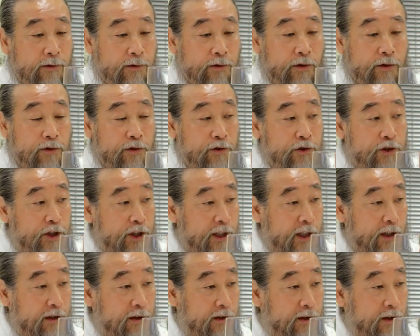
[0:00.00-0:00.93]

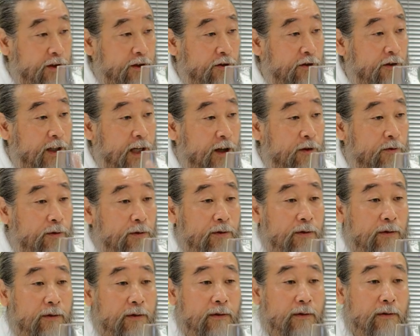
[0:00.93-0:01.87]
8시간 일을
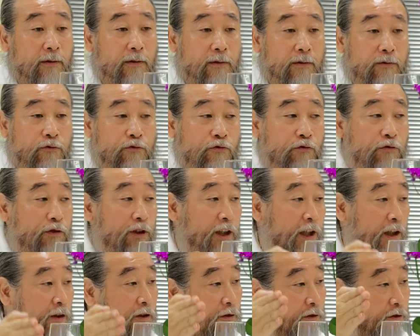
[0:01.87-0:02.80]
하고 둘이
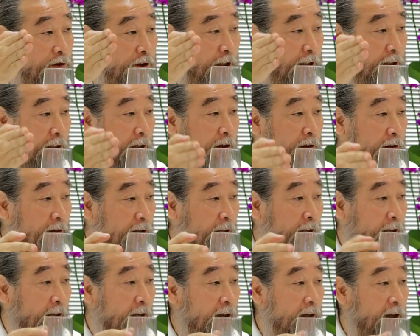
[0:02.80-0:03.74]
다 8시간
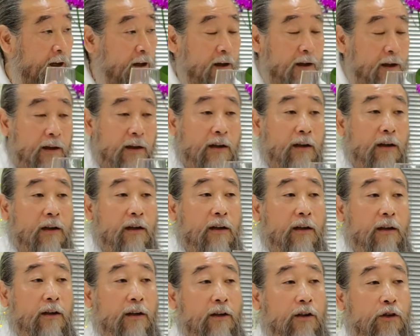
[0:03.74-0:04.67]
하는데
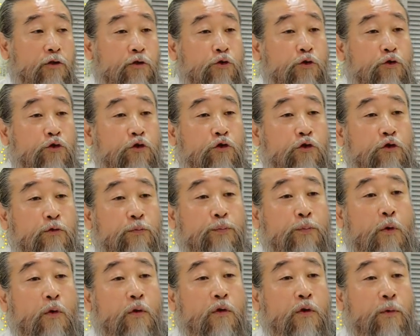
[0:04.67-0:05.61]
주는
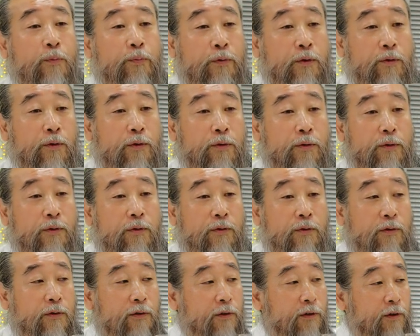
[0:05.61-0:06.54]
봉급도
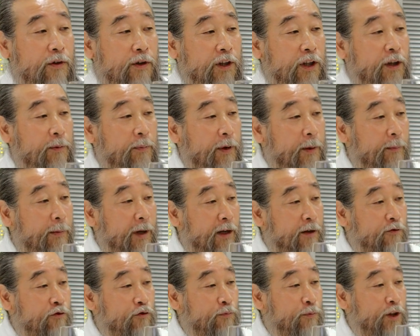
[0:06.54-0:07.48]
200만
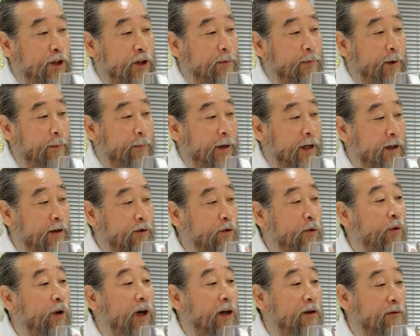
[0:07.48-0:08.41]
원 주면 200만 원이
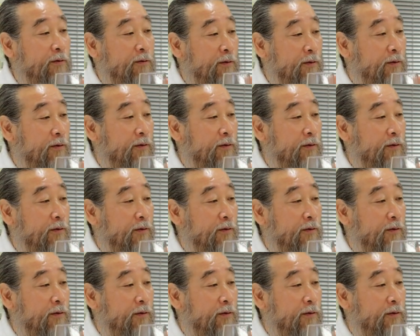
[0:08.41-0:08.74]
똑같고